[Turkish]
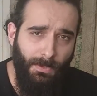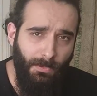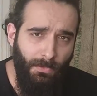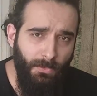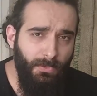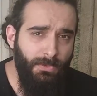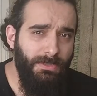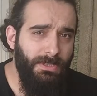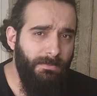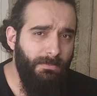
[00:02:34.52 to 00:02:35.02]

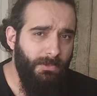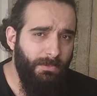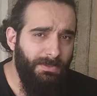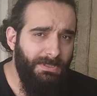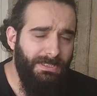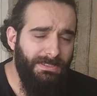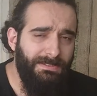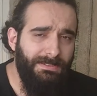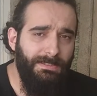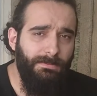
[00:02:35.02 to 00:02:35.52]
O yüzden bunu bir
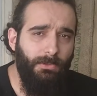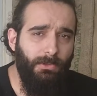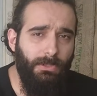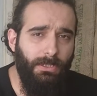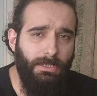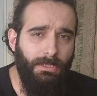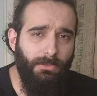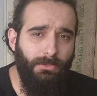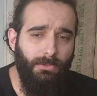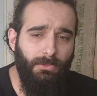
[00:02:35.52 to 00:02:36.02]
yatırım
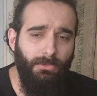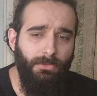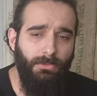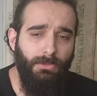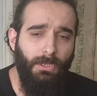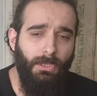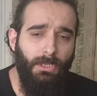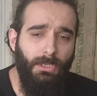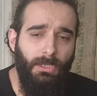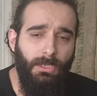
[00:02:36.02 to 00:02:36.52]
olarak görün.
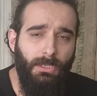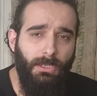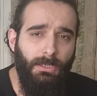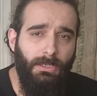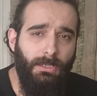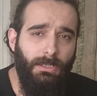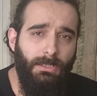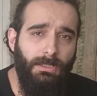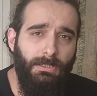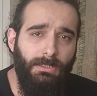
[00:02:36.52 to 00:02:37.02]

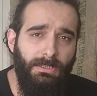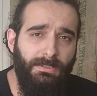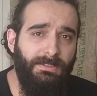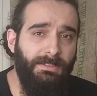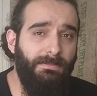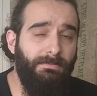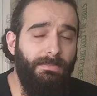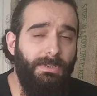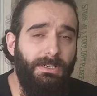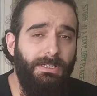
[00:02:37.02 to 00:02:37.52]
E,
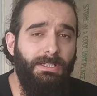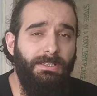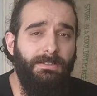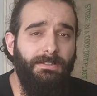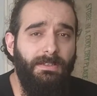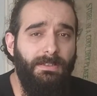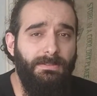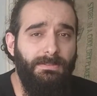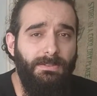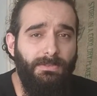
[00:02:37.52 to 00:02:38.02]
yatırım maliyeti
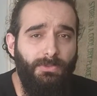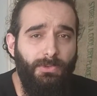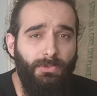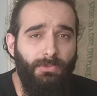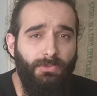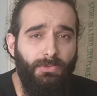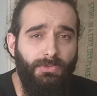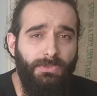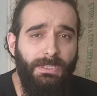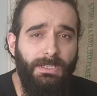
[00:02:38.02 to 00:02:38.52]
de aslında
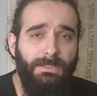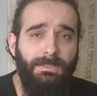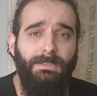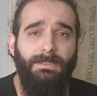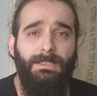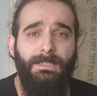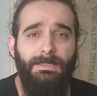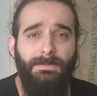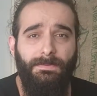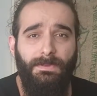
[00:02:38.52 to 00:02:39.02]
çok yüksek
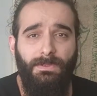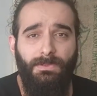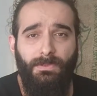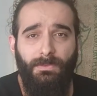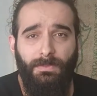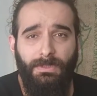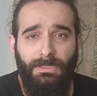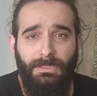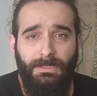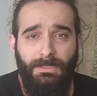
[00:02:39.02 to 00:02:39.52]
değil espresso
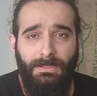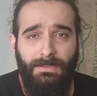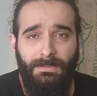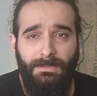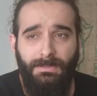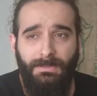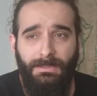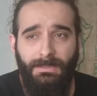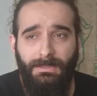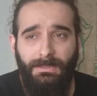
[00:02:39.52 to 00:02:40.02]
makineleri
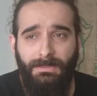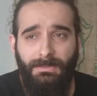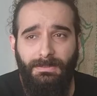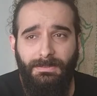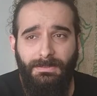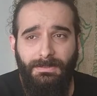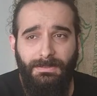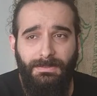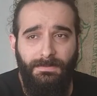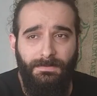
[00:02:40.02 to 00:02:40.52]
için. Hani
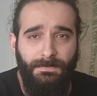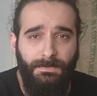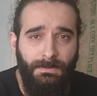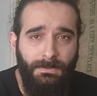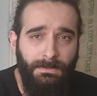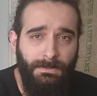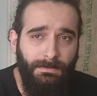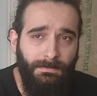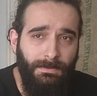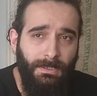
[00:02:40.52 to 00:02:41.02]
sıfır
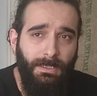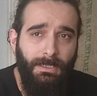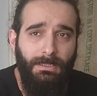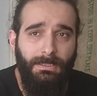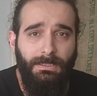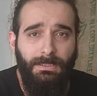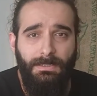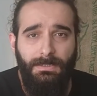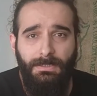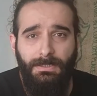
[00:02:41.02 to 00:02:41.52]
veya
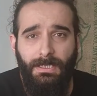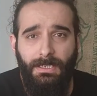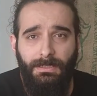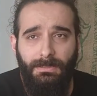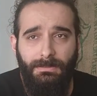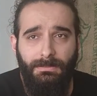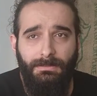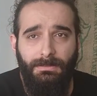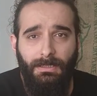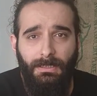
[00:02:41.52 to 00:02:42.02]
ikinci
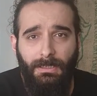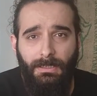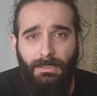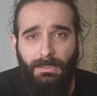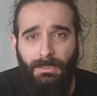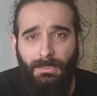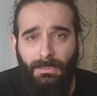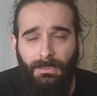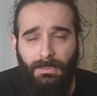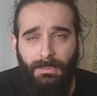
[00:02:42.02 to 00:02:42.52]
el
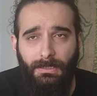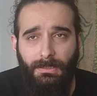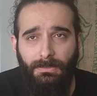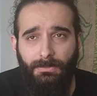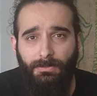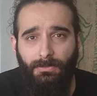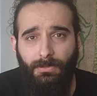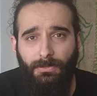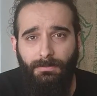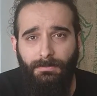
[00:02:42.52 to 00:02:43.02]

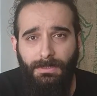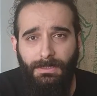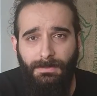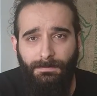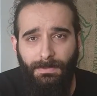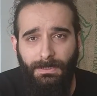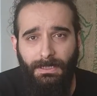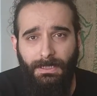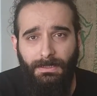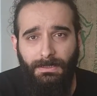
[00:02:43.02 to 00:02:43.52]
alıyor
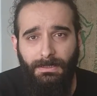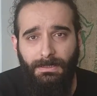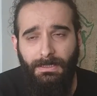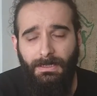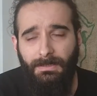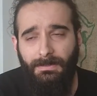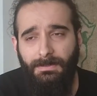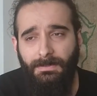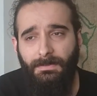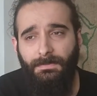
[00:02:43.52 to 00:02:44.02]
olmanız bir kenara
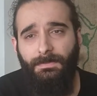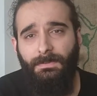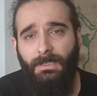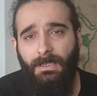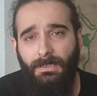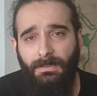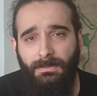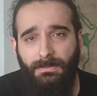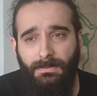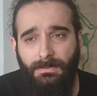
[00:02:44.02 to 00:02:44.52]
yani sıfır
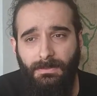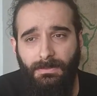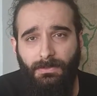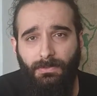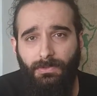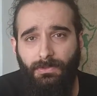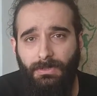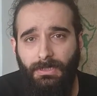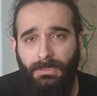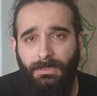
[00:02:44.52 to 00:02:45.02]
aldığınızı
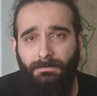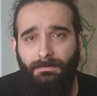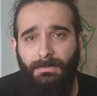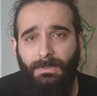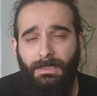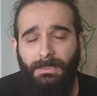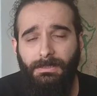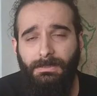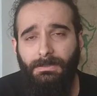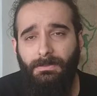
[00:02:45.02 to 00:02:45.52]
düşünelim.
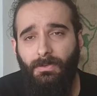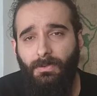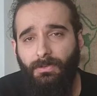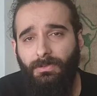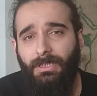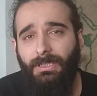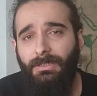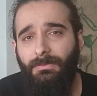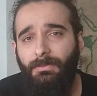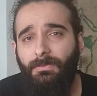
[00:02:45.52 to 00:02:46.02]
Yani
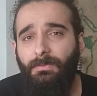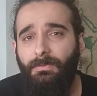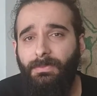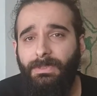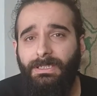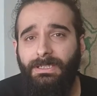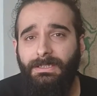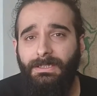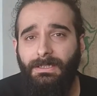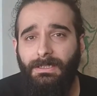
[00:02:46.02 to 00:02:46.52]
ortalama bir
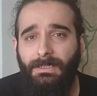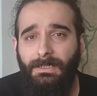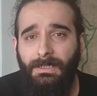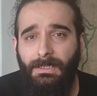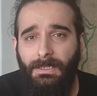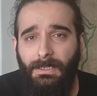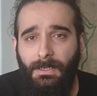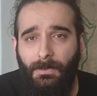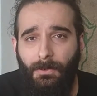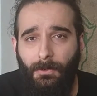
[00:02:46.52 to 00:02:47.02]
makine
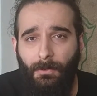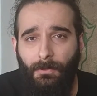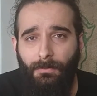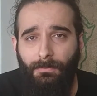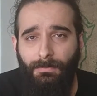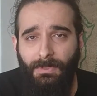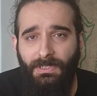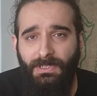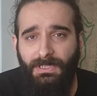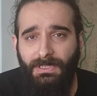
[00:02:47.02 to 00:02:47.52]

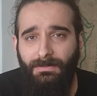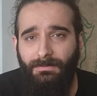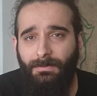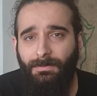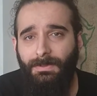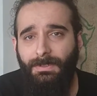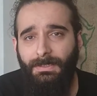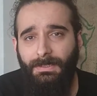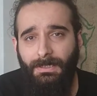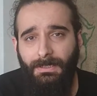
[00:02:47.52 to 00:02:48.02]
15-20
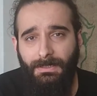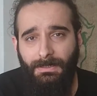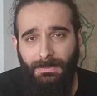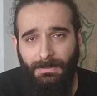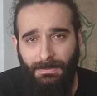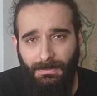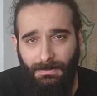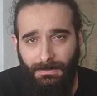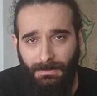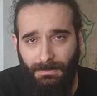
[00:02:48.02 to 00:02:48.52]
bin lira
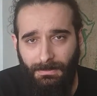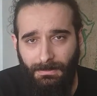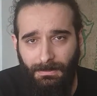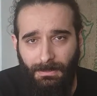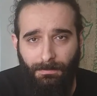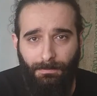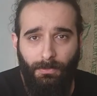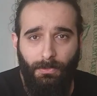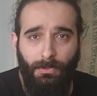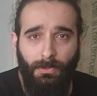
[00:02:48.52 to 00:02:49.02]
e,
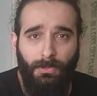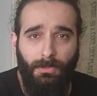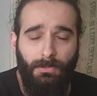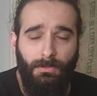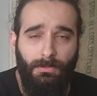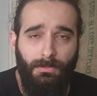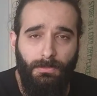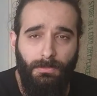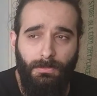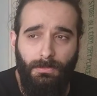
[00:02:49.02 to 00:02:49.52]
yapıyor
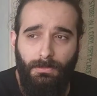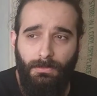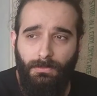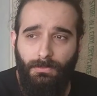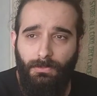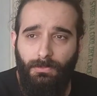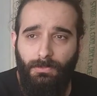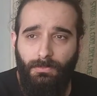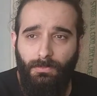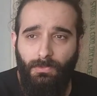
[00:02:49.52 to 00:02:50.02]
e,
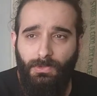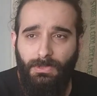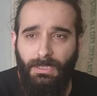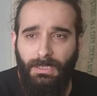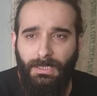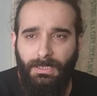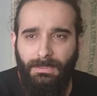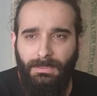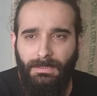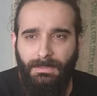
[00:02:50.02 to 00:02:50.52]

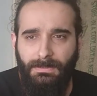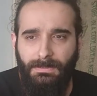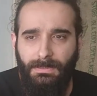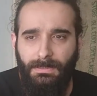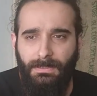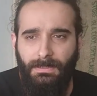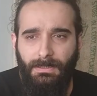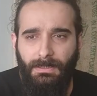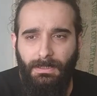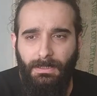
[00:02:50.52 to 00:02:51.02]
günümüzde
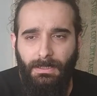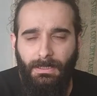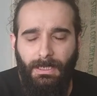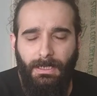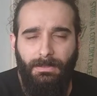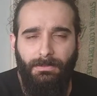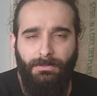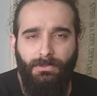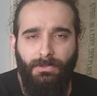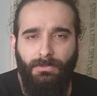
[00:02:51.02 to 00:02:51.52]
neredeyse.
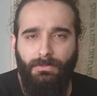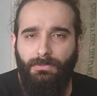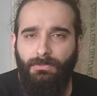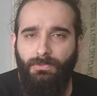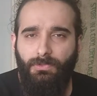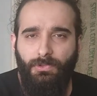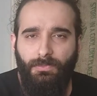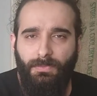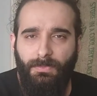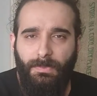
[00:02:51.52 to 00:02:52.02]
Yani çok
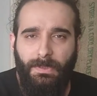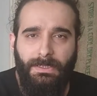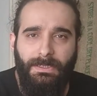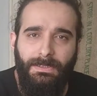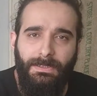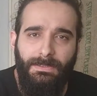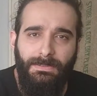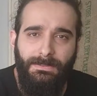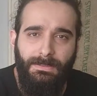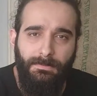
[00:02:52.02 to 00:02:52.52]
uçuk bir
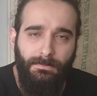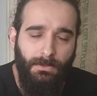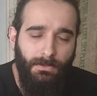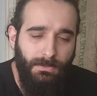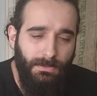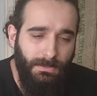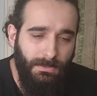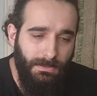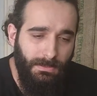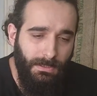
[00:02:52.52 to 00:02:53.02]
makine
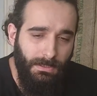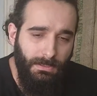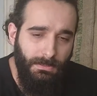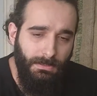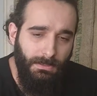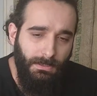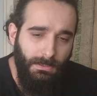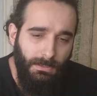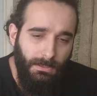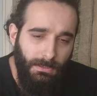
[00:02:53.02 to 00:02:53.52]
istemiyorsanız
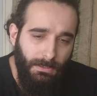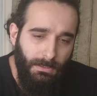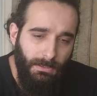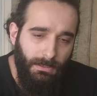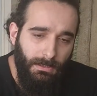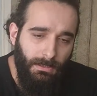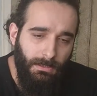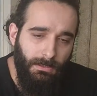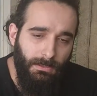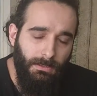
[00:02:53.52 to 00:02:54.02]
eğer.
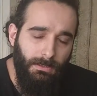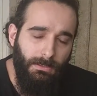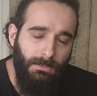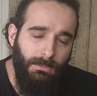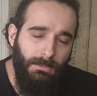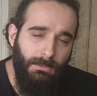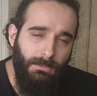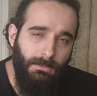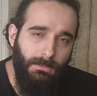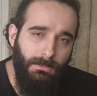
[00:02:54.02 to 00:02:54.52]
E,
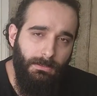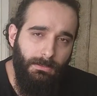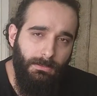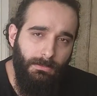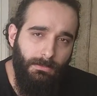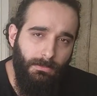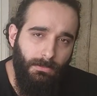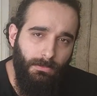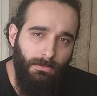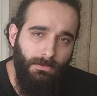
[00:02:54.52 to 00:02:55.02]

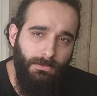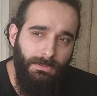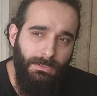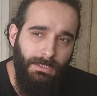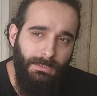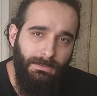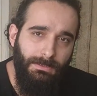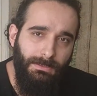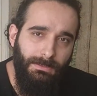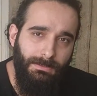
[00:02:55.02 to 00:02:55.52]
o
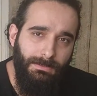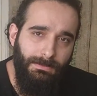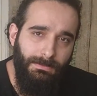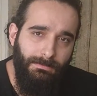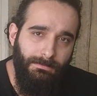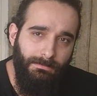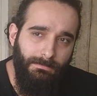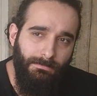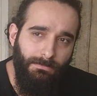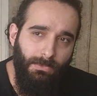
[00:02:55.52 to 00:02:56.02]
yüzden
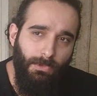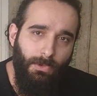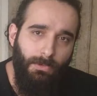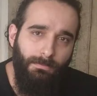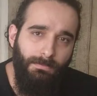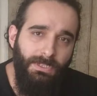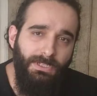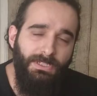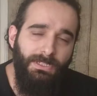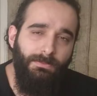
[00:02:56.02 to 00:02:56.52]
bu
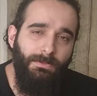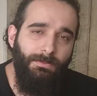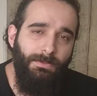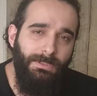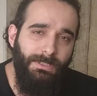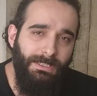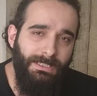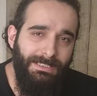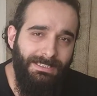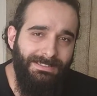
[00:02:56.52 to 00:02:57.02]
15-20
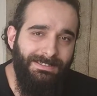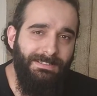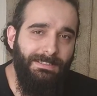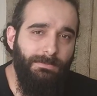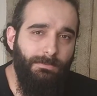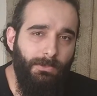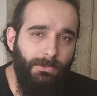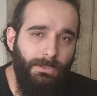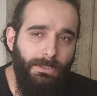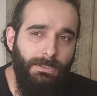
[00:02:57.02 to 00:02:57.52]
bin lira
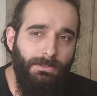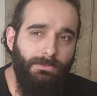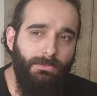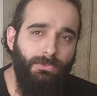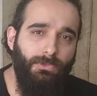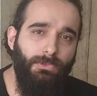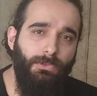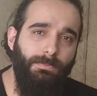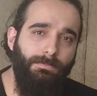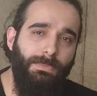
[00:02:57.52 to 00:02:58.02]
yatırım olarak
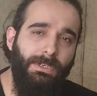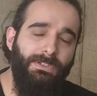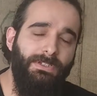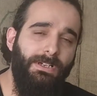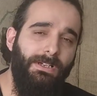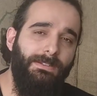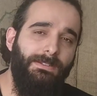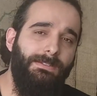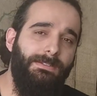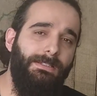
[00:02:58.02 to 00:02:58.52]
düşünüp
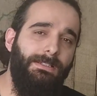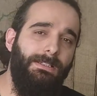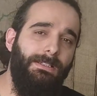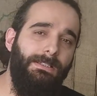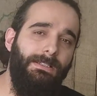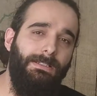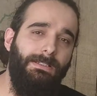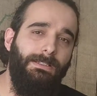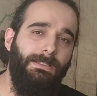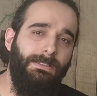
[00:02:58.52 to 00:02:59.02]
5-6
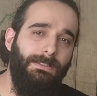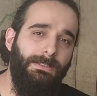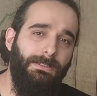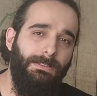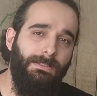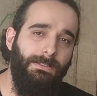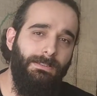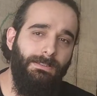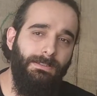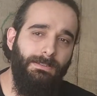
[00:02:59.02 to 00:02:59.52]
senelik
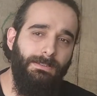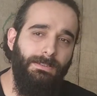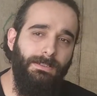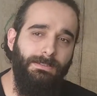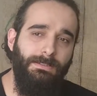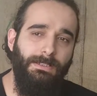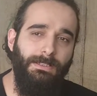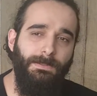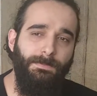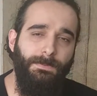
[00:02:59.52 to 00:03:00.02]
e,
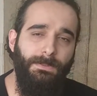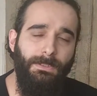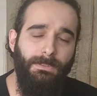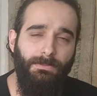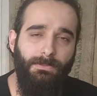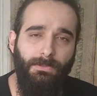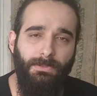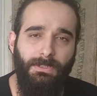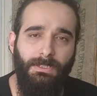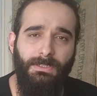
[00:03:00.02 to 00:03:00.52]
kazanç
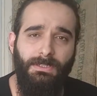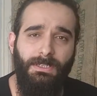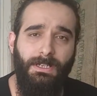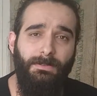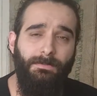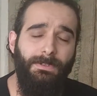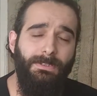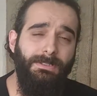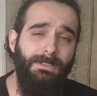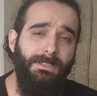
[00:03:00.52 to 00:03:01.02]
planını ortaya
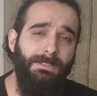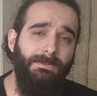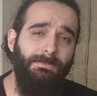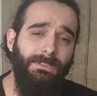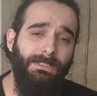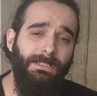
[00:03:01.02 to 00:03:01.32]
çıkarmanız lazım